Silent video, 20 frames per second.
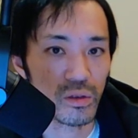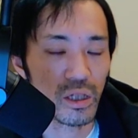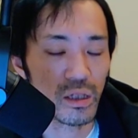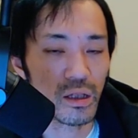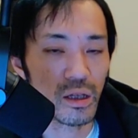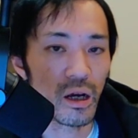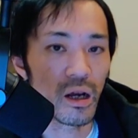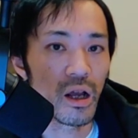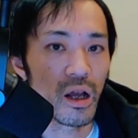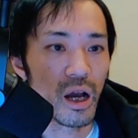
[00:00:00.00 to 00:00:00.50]
た
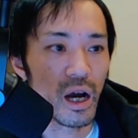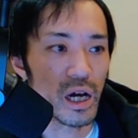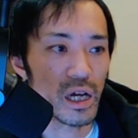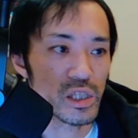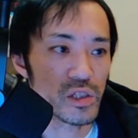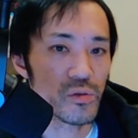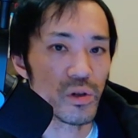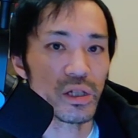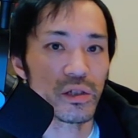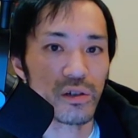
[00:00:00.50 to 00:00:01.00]
だ、
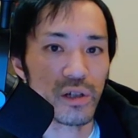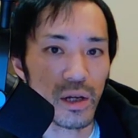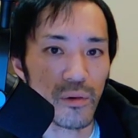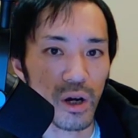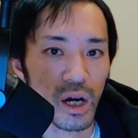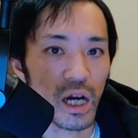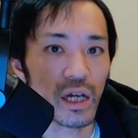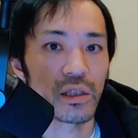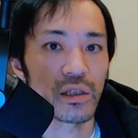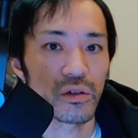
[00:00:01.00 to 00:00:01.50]
8割ぐらい
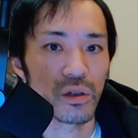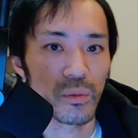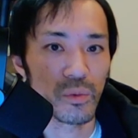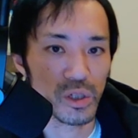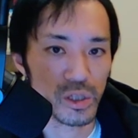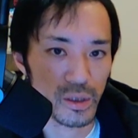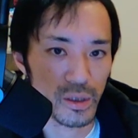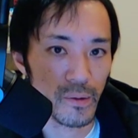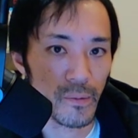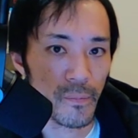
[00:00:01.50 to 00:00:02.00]
は書いてくれ
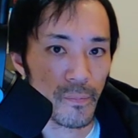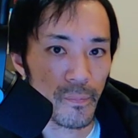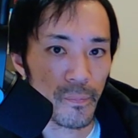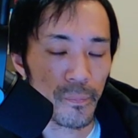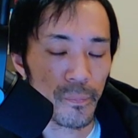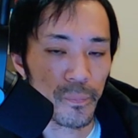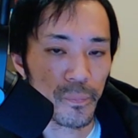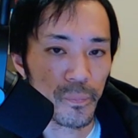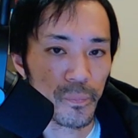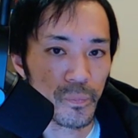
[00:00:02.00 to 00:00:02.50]
ました。
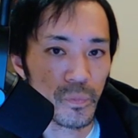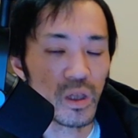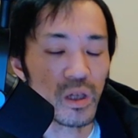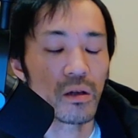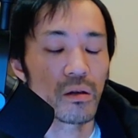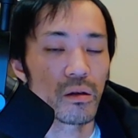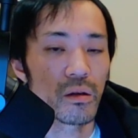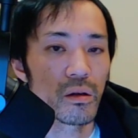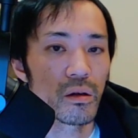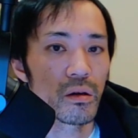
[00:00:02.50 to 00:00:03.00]

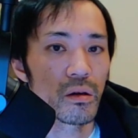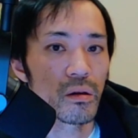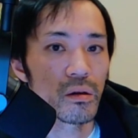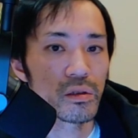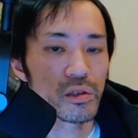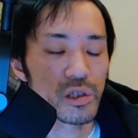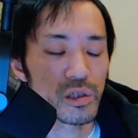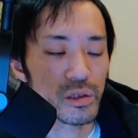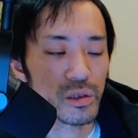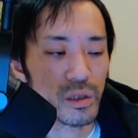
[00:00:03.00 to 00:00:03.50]
で、実